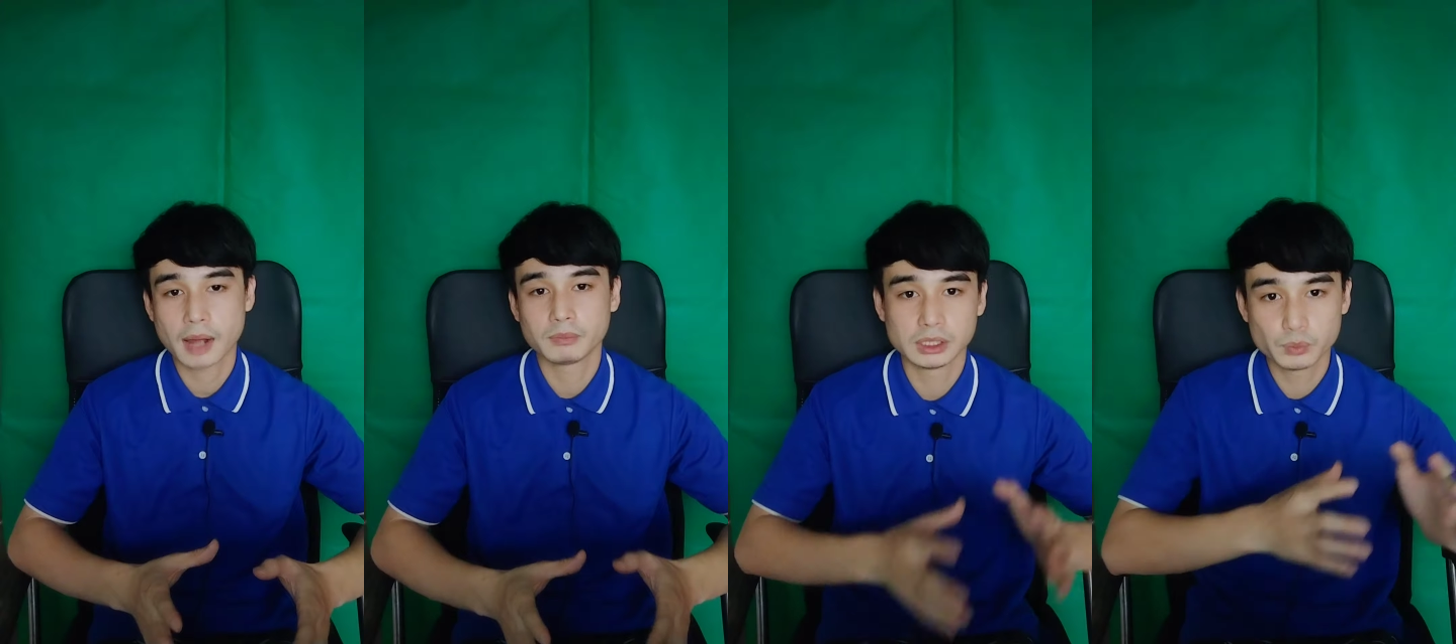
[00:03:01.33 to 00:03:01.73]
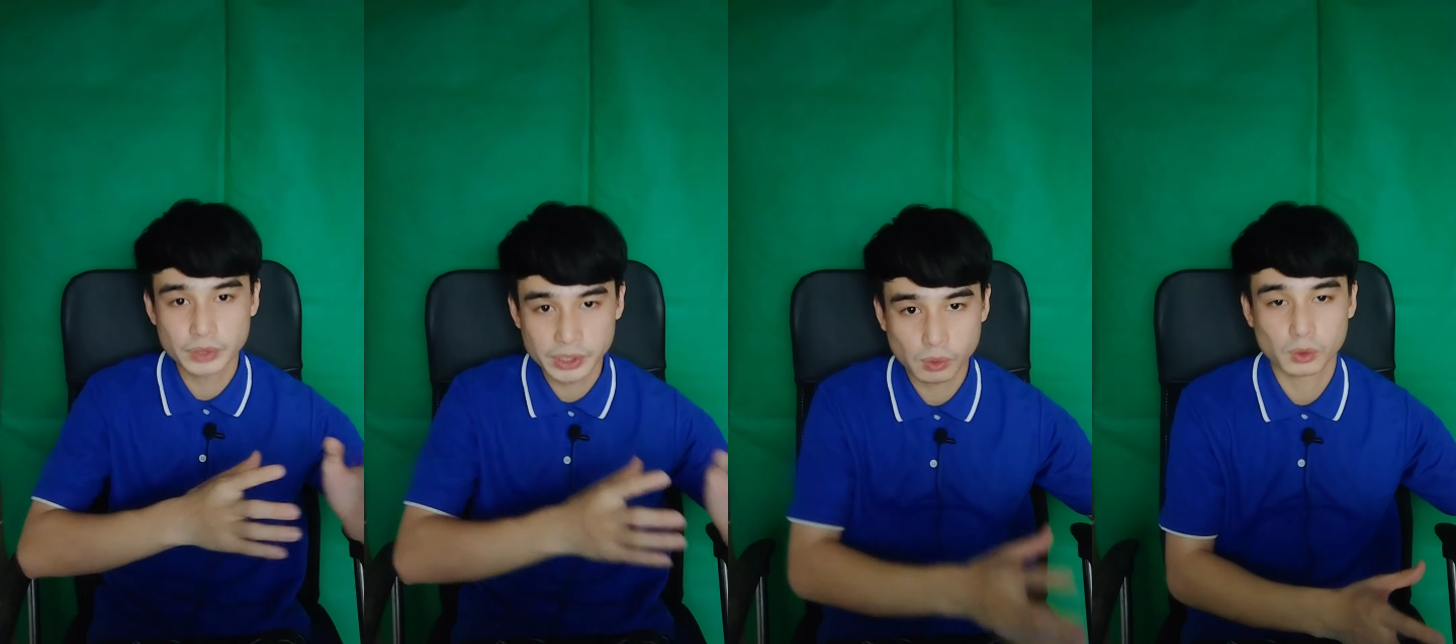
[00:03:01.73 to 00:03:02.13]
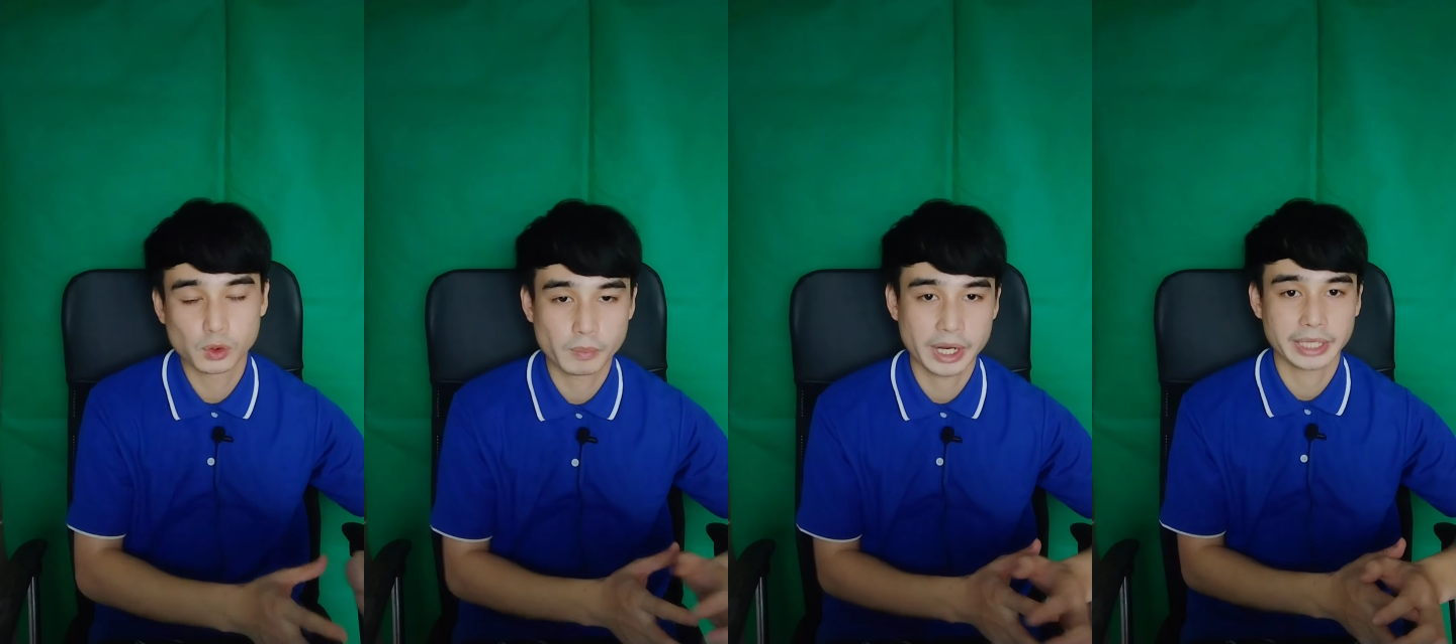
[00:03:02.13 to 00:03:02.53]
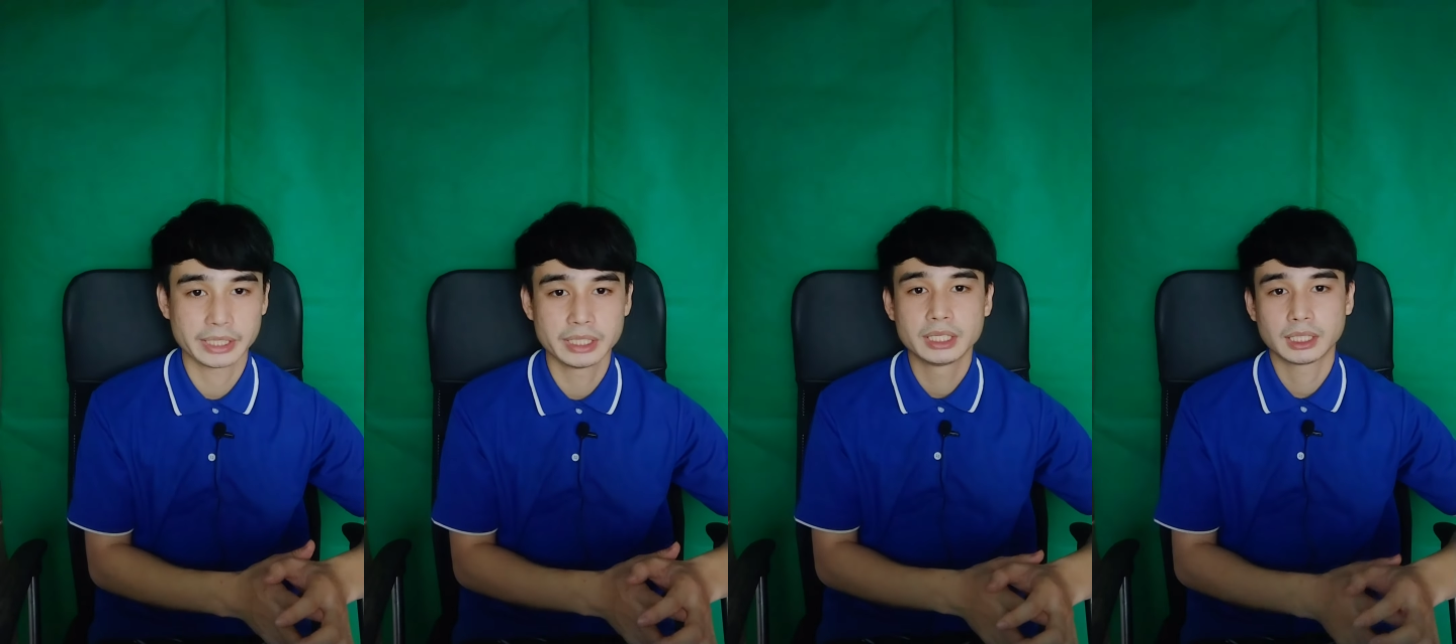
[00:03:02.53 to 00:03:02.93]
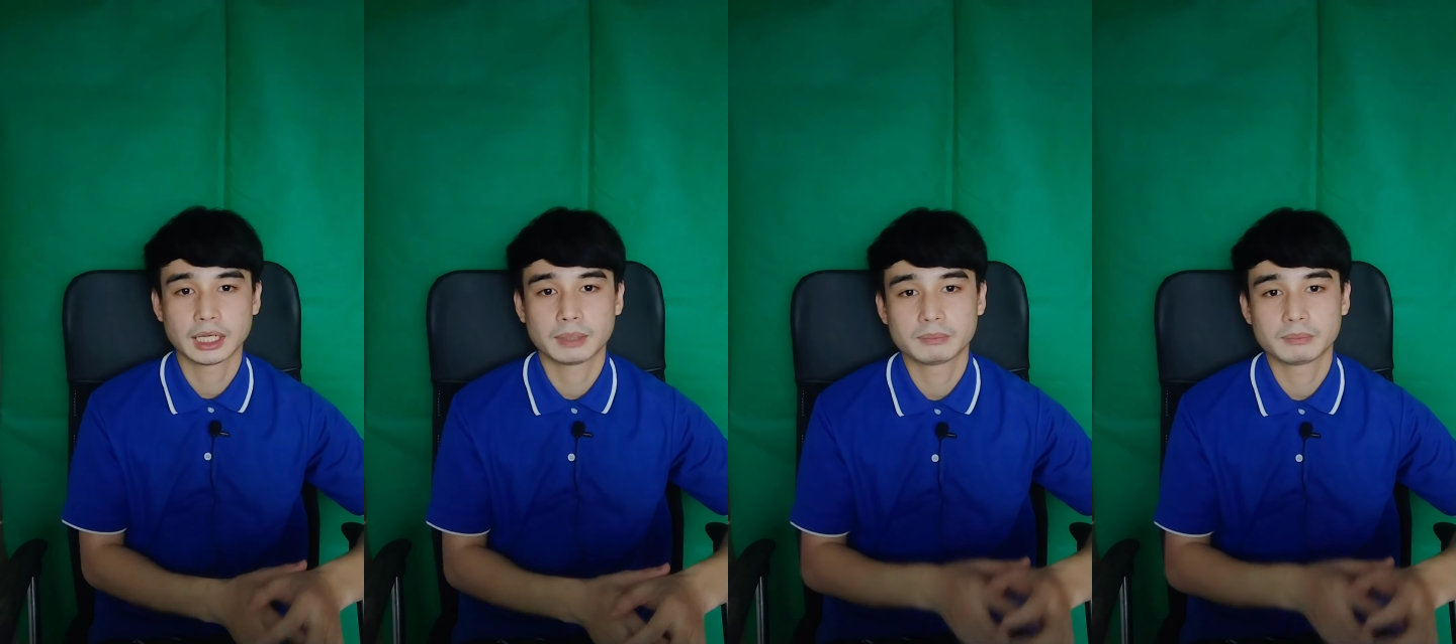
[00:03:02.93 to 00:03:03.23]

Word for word: รือวิดีโอลงไปนะครับ